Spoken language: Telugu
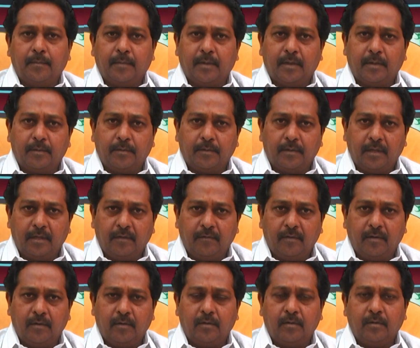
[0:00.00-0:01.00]
మనం
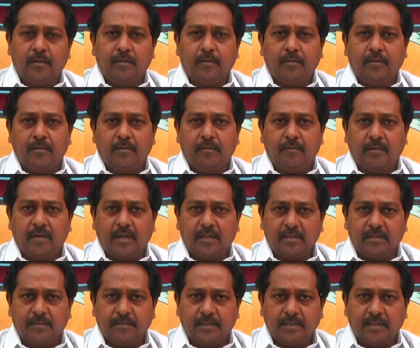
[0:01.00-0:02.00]
టీవీలో
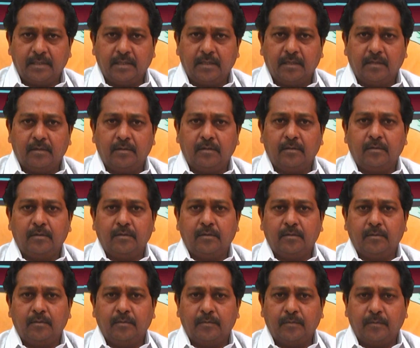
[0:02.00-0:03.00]
వార్తాపత్రికల్లో
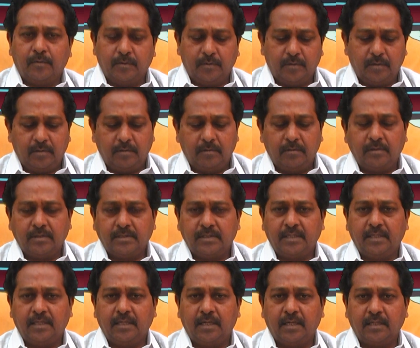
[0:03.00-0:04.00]
పొద్దున
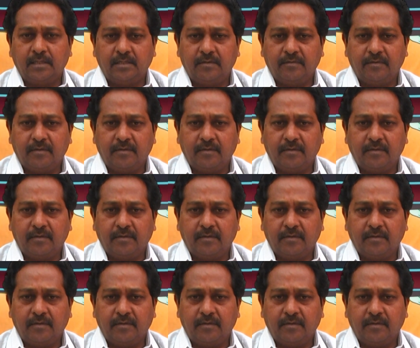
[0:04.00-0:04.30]
నుంచి రాత్రి